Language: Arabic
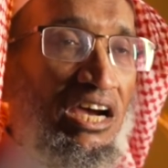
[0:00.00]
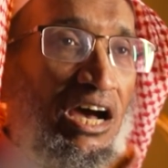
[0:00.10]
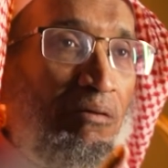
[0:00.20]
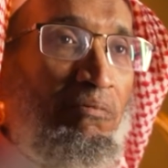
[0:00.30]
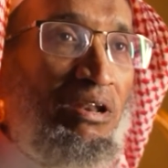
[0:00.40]

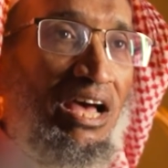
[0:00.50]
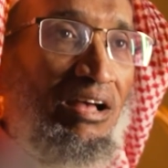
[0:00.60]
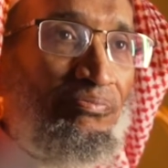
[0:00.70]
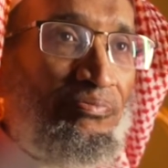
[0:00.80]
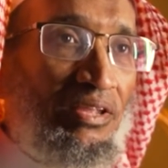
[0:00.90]
قبل
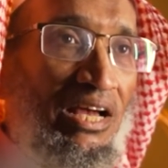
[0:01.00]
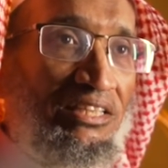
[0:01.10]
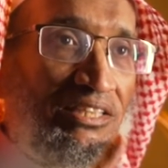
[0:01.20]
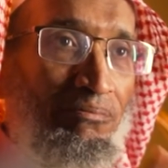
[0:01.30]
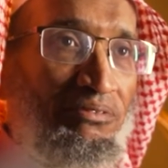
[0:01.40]

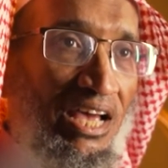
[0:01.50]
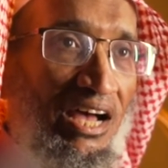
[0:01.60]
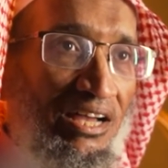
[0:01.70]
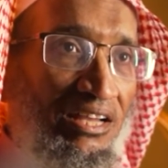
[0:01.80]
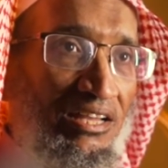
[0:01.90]
أن تبدأ
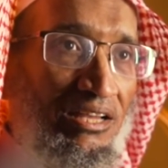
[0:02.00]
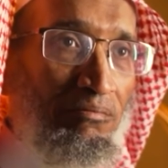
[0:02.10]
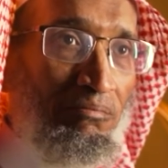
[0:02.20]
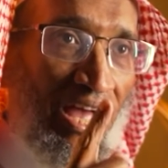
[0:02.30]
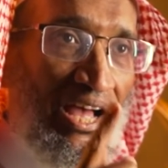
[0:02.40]

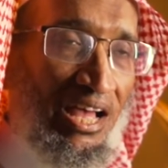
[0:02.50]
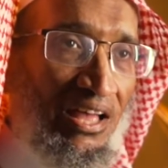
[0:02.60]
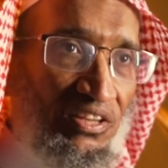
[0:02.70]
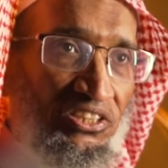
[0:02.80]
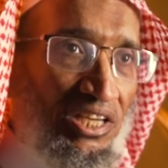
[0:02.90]
مع
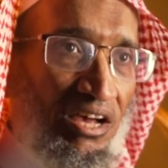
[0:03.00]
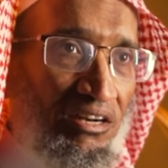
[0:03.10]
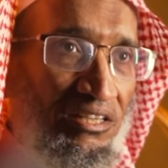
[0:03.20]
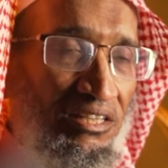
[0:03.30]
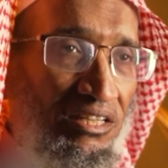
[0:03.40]
هذا الشهر
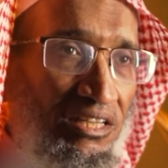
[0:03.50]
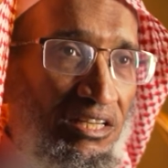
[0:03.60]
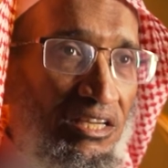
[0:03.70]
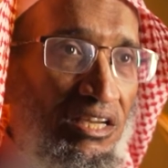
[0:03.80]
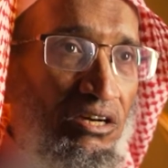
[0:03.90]

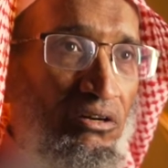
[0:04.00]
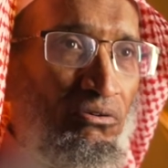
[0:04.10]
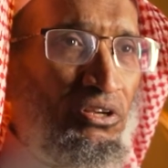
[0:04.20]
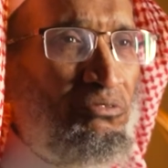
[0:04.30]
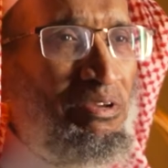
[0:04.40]

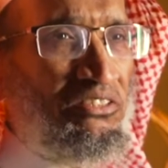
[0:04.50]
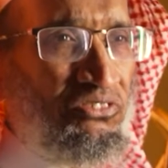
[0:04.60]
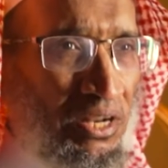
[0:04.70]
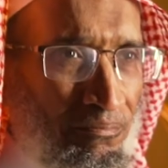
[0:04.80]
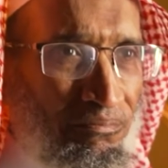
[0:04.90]
أريد منك
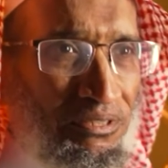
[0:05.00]
طلب